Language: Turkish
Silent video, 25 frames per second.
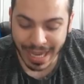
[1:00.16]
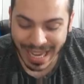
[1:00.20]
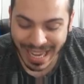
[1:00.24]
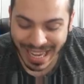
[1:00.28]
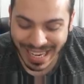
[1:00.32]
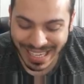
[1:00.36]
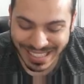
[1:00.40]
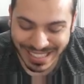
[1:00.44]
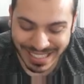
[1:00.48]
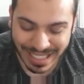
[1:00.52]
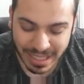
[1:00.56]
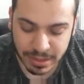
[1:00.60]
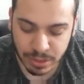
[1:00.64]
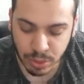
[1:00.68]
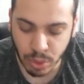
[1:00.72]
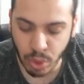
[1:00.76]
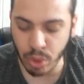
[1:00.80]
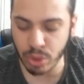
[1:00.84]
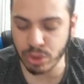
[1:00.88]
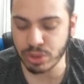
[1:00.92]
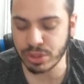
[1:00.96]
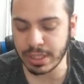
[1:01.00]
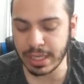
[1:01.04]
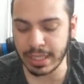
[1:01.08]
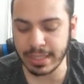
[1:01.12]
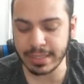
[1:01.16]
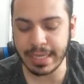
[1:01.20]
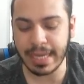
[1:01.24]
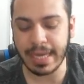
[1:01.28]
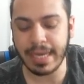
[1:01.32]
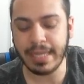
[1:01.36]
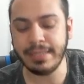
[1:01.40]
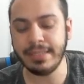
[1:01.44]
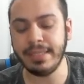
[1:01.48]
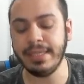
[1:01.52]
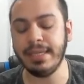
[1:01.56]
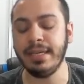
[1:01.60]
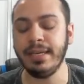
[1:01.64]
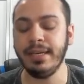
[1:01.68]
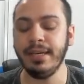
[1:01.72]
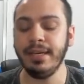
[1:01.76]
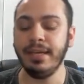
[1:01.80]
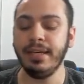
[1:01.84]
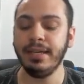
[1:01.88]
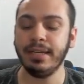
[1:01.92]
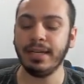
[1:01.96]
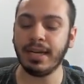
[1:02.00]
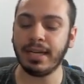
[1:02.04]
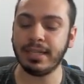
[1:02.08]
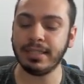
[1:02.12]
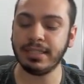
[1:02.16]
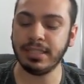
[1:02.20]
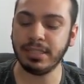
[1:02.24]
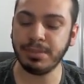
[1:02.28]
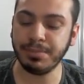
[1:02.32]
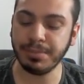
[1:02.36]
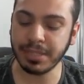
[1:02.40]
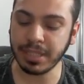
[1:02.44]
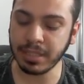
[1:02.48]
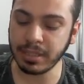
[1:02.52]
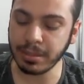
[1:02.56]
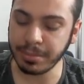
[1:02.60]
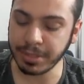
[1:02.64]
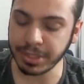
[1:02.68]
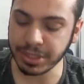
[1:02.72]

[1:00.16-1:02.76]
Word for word: Ercan Köksal geldi. Kardeşimize de